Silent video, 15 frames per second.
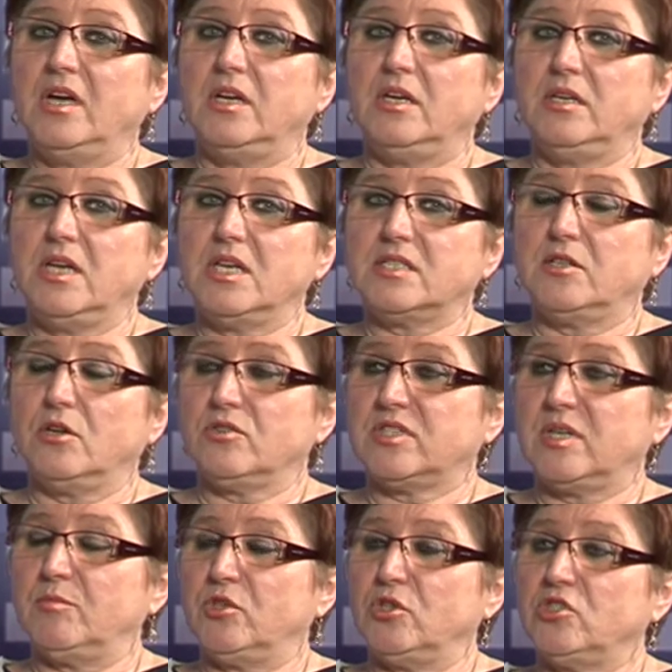Jest
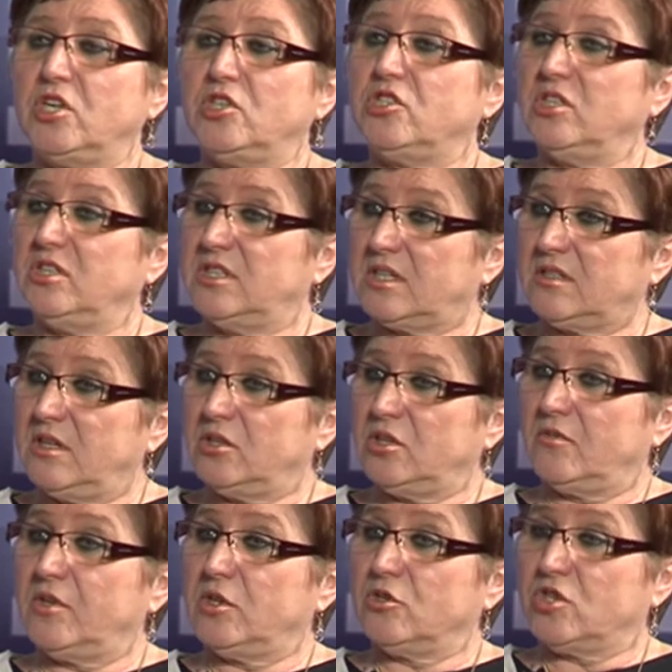dostęp do sieci
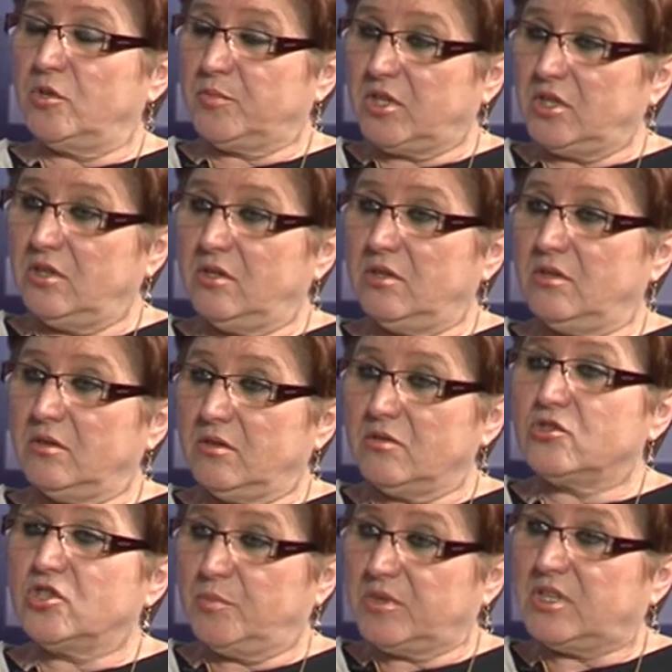internetowej Krajowej szybki, e,
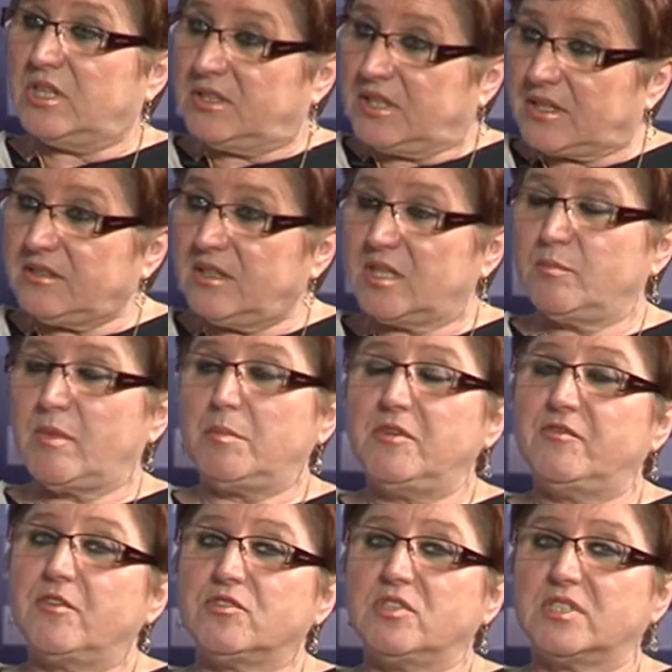szybki internet
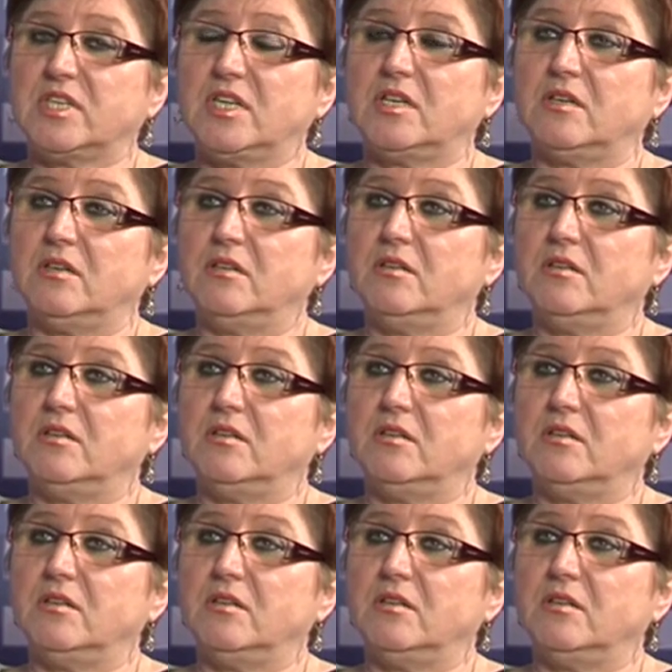mamy we wszystkich e,